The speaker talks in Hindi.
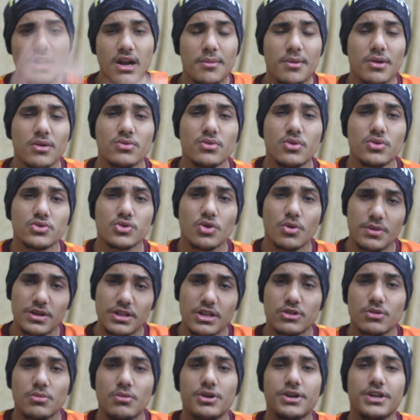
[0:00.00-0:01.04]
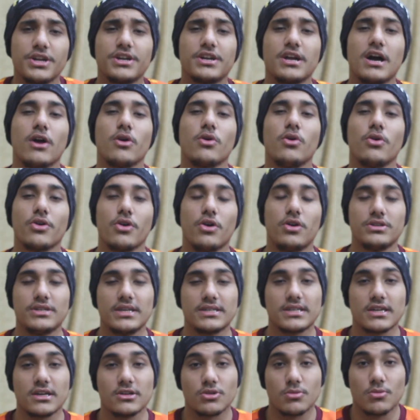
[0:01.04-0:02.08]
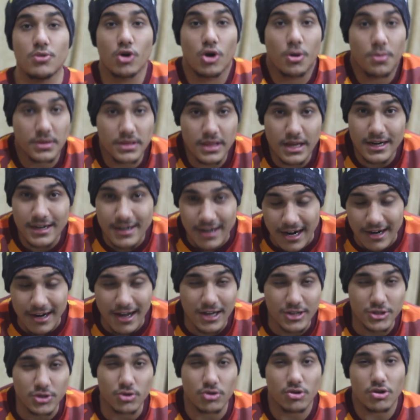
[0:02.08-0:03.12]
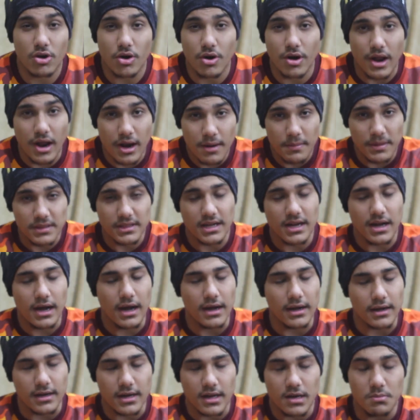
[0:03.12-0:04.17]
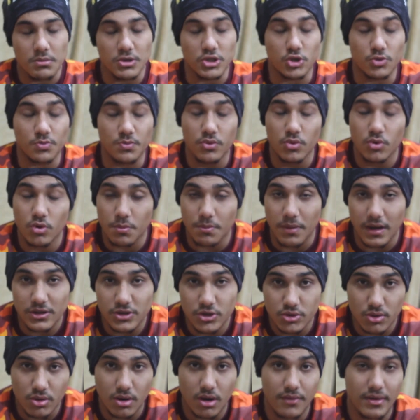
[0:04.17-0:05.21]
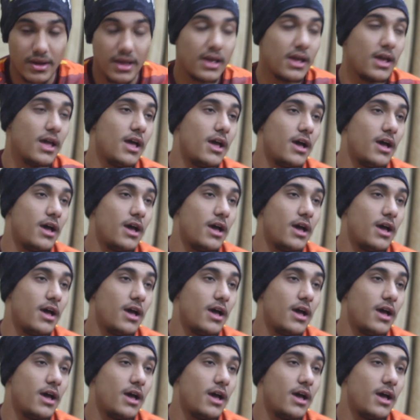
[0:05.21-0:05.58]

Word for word: असलम दोस्तों उम्मीद है तुम लोग ठीक ठाक हो गए और जैसा कि तुम लोगों को पता है ठंड आ चुकी है और हर बंदा अंकल मजबूर बन चुका हुआ है